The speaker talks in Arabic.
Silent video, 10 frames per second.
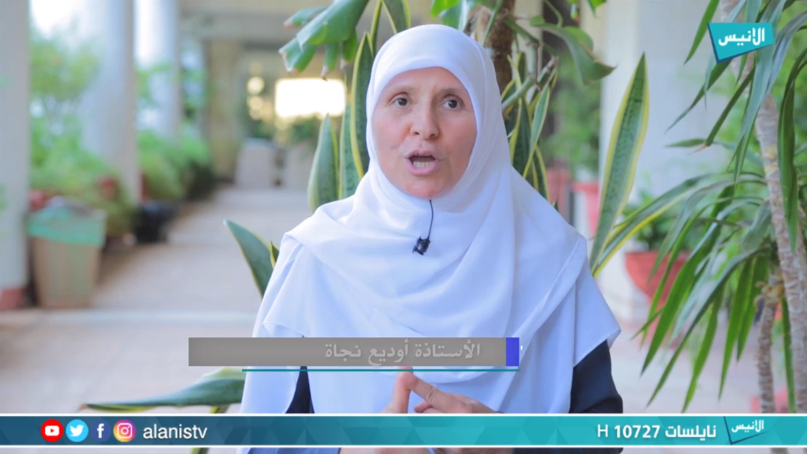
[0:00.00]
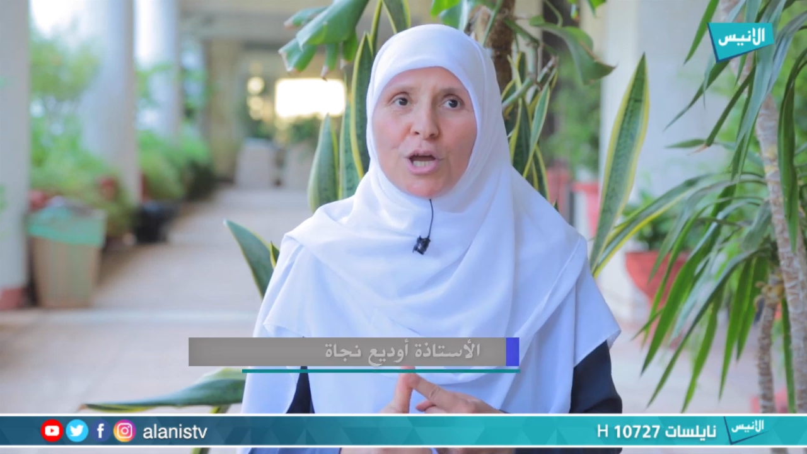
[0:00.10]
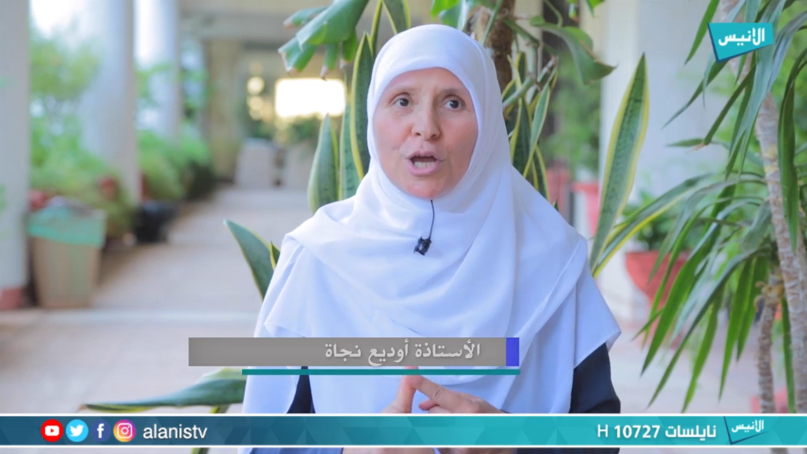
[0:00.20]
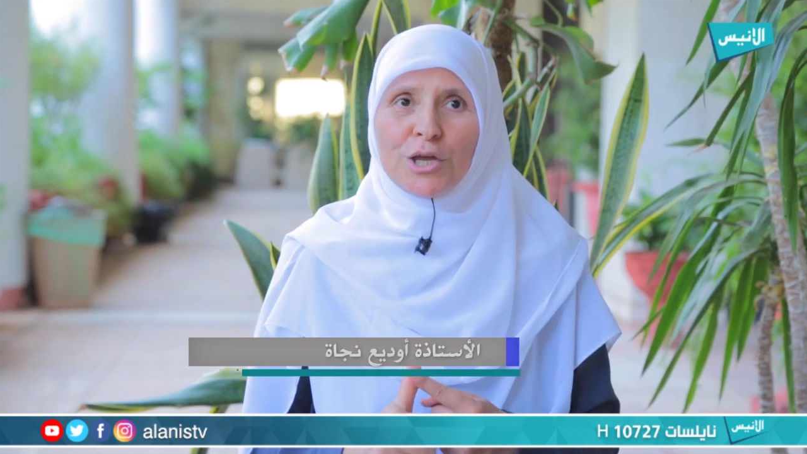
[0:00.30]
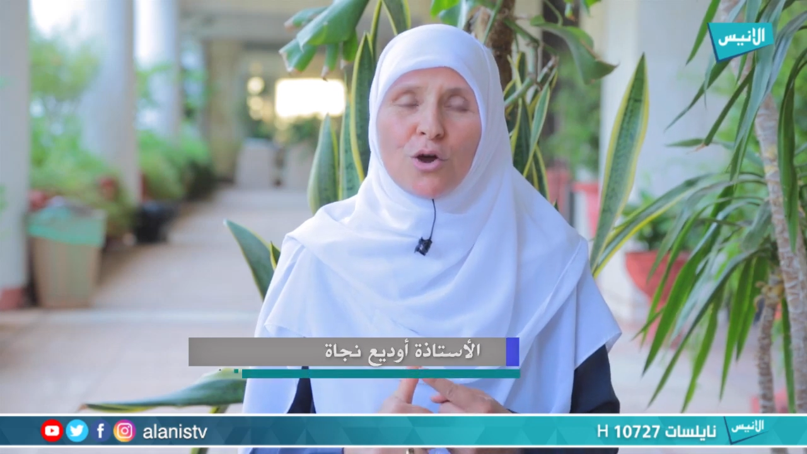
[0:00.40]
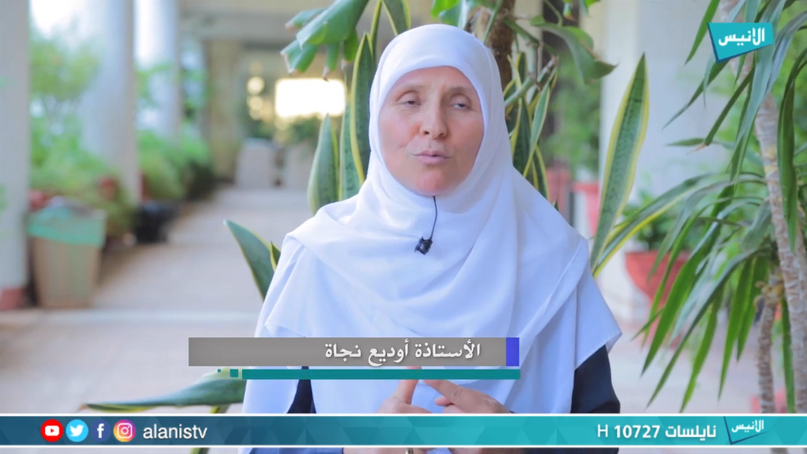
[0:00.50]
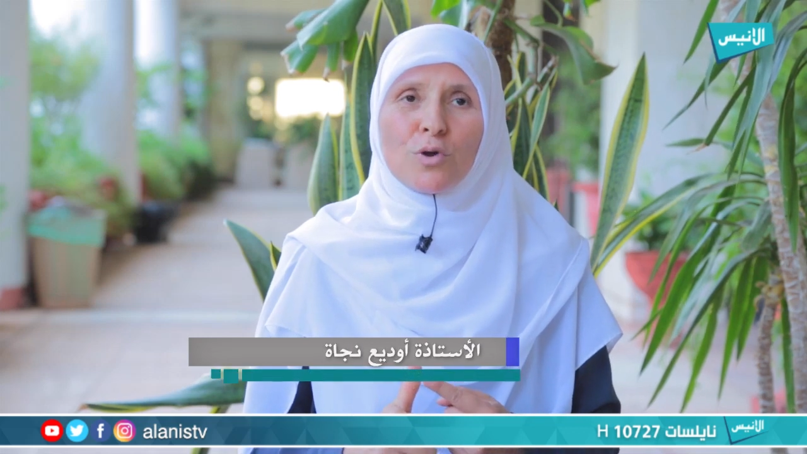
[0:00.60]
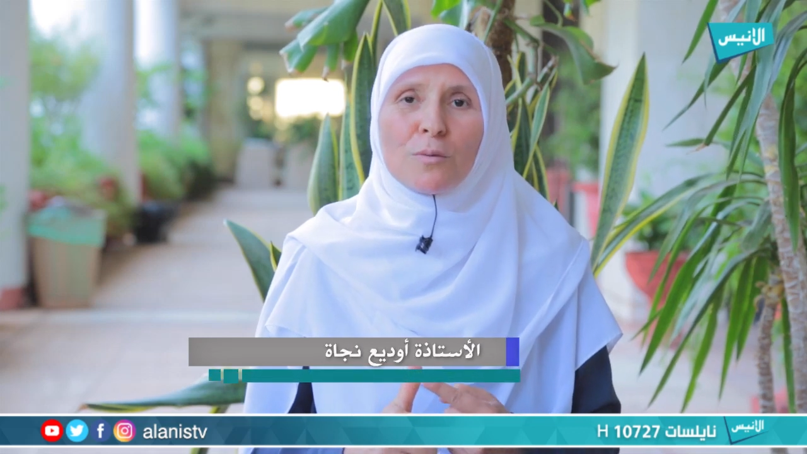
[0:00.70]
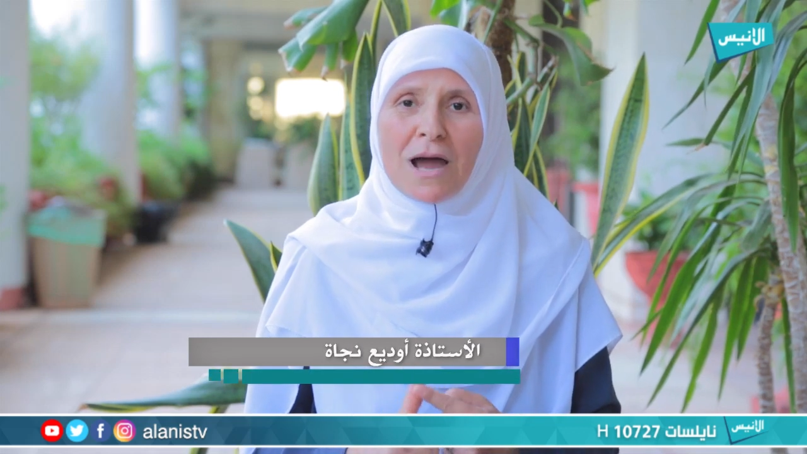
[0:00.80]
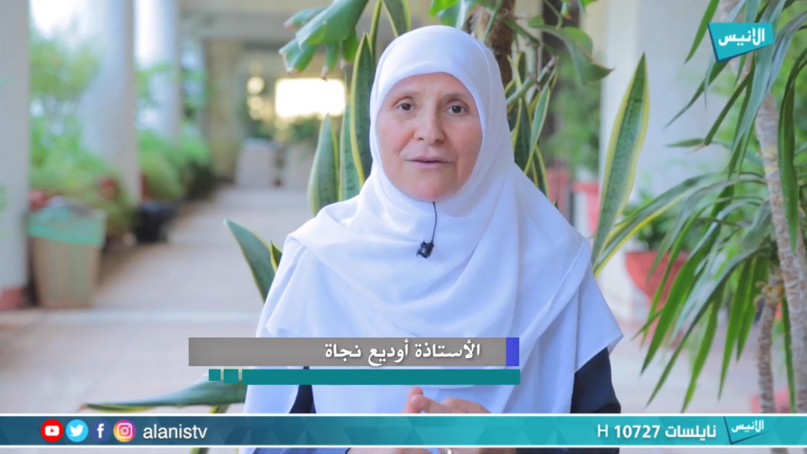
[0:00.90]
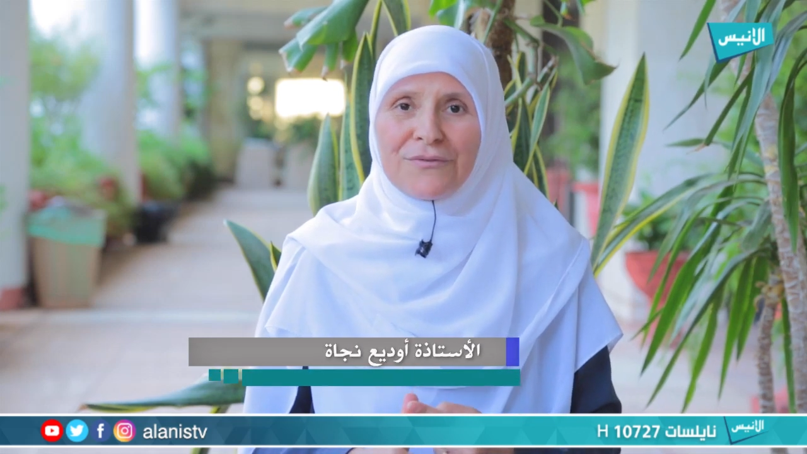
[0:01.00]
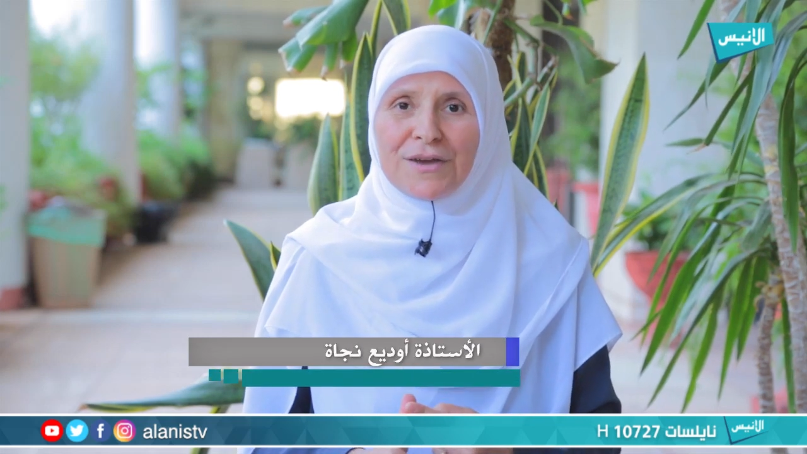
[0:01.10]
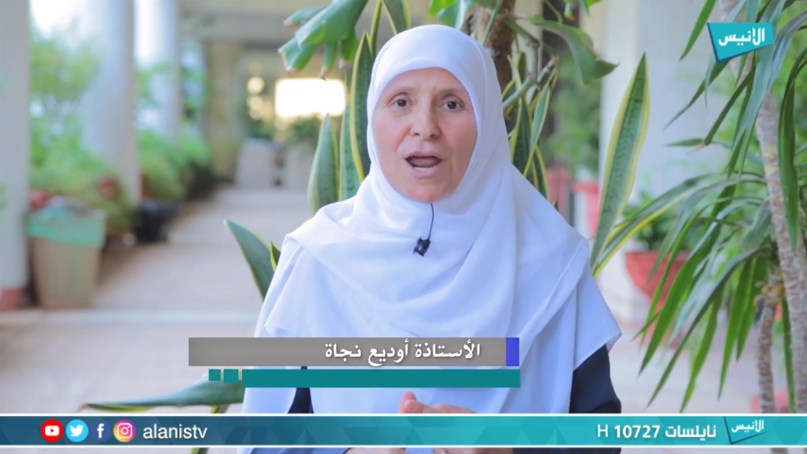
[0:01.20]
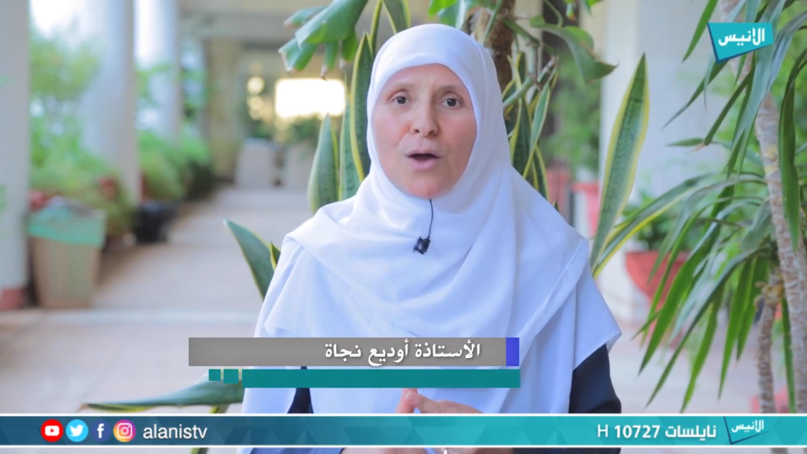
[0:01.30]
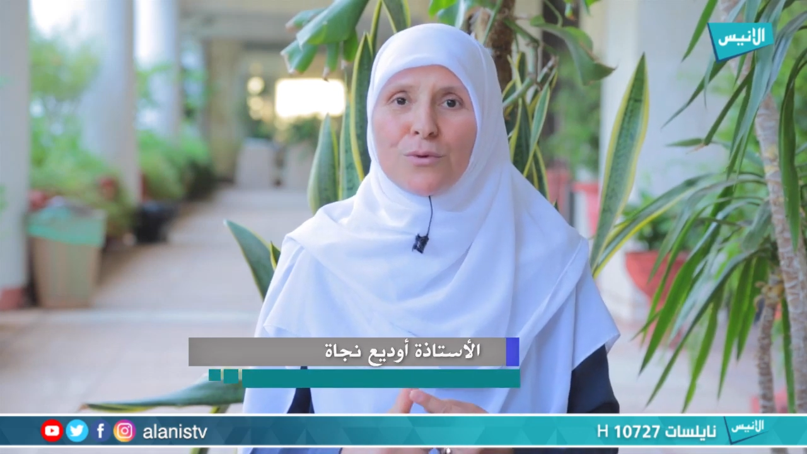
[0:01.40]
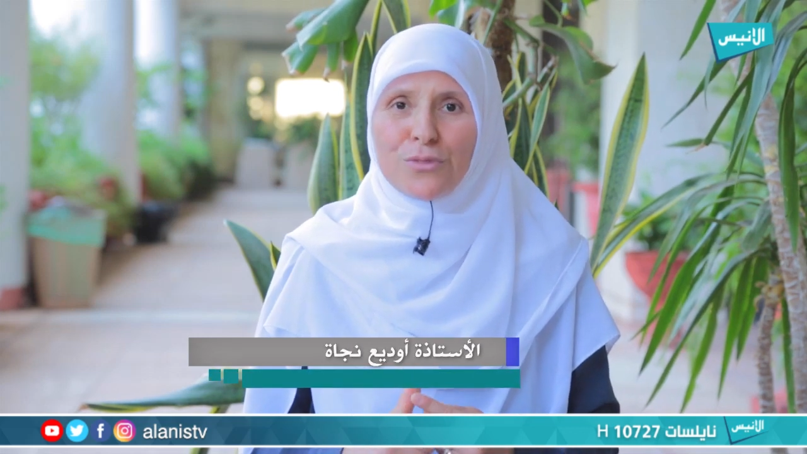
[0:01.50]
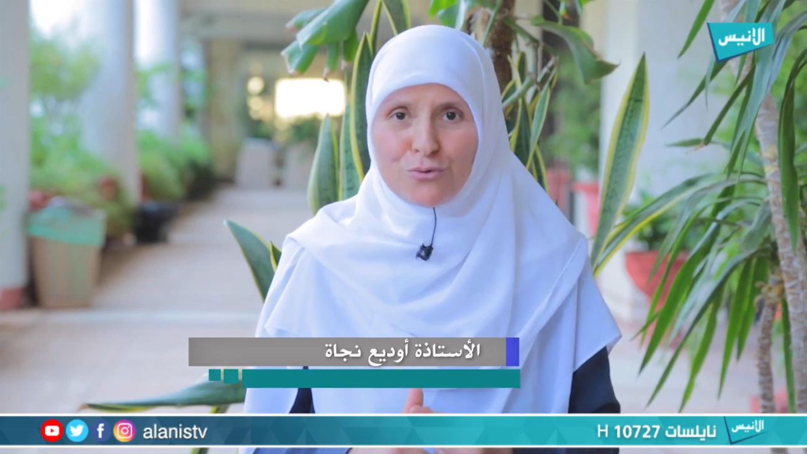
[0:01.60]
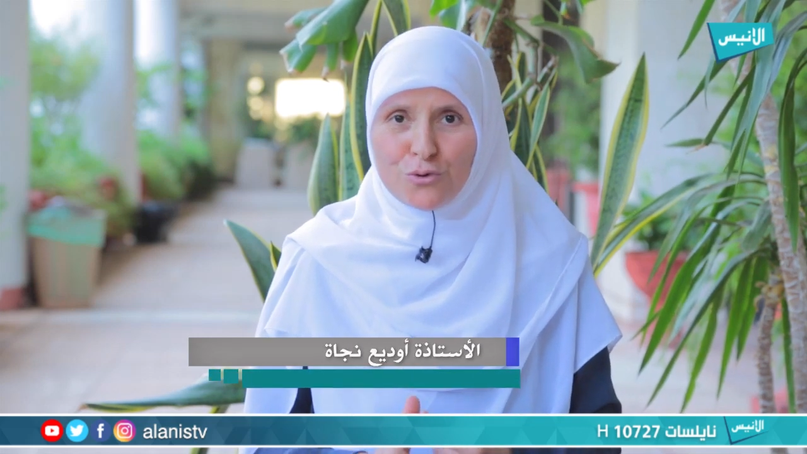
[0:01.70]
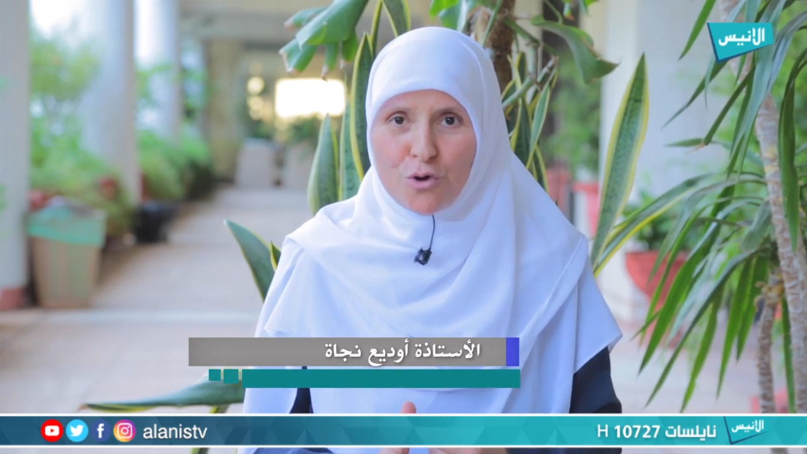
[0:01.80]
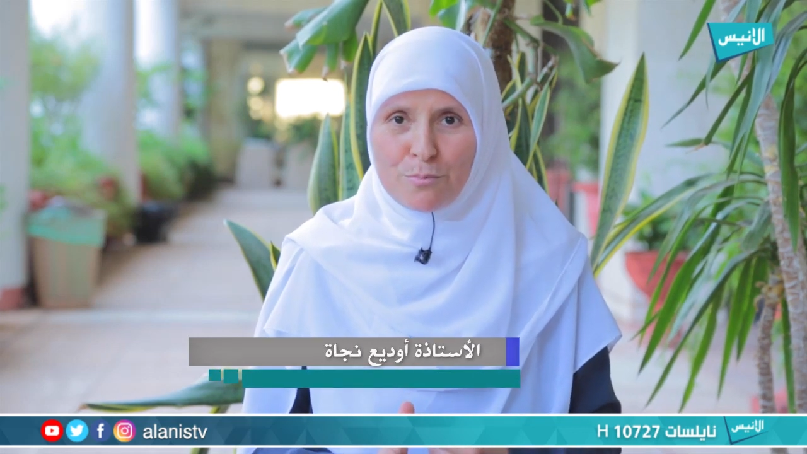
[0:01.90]
آه، يوم المغفره
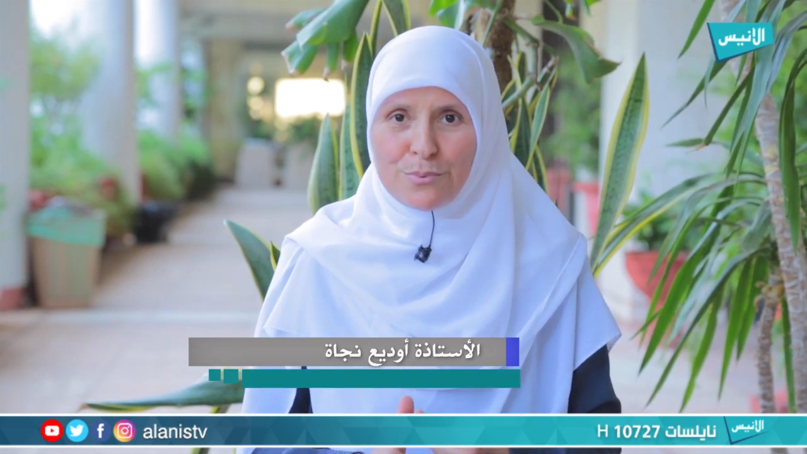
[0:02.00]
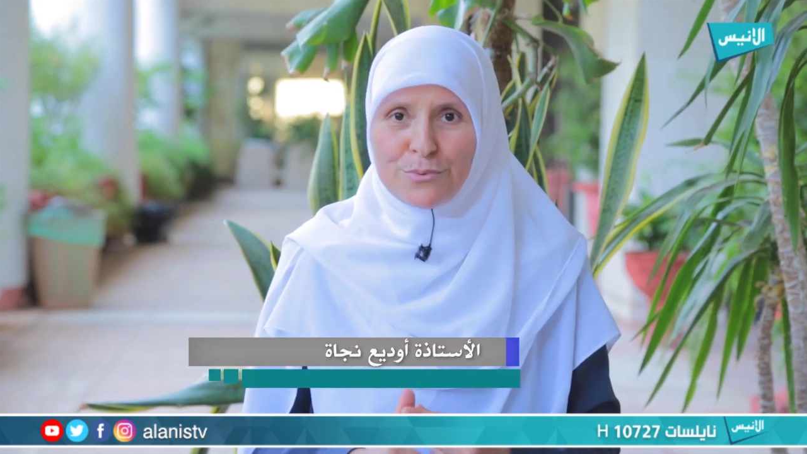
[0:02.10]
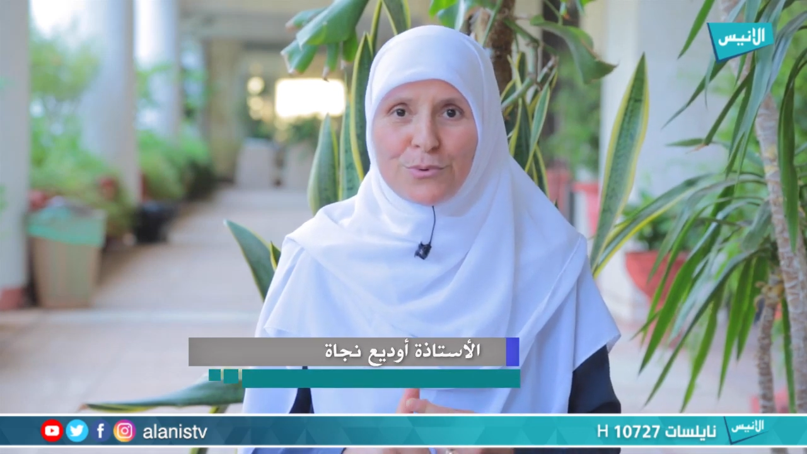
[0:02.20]
والذنوب